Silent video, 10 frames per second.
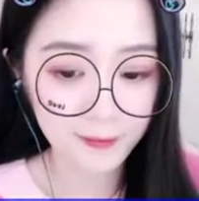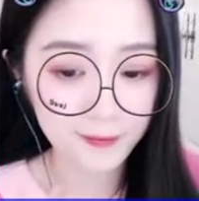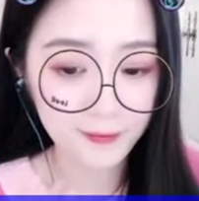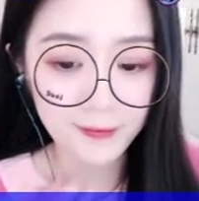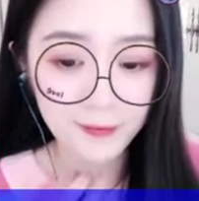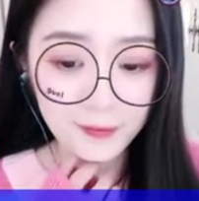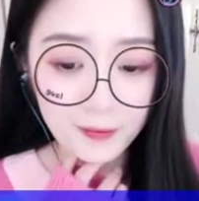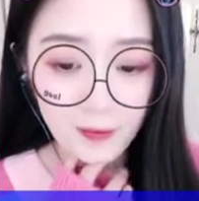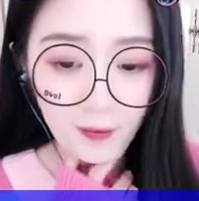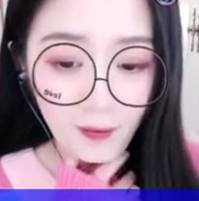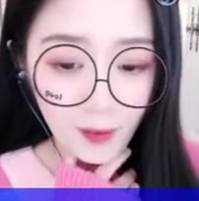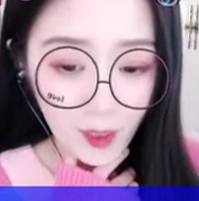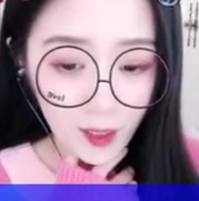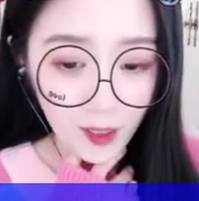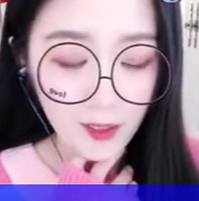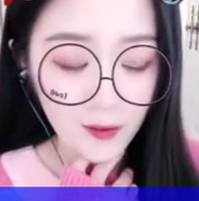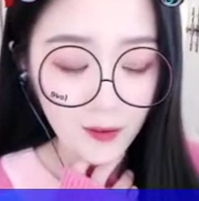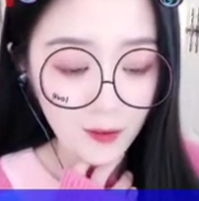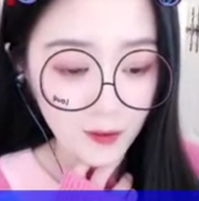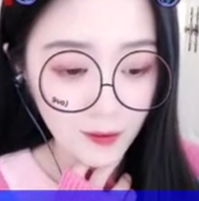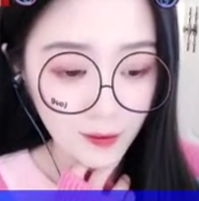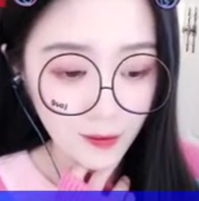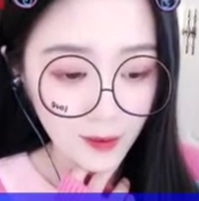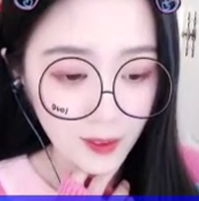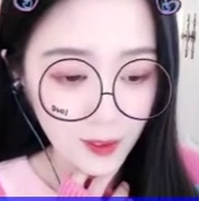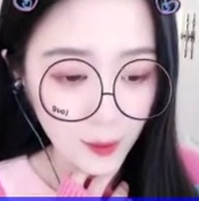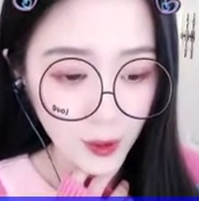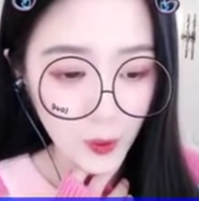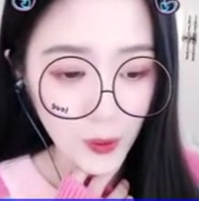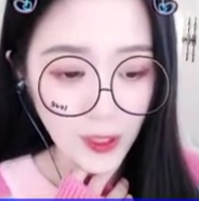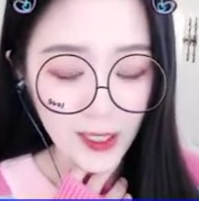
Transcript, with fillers: 李昭南低头看着怀抱中的美人，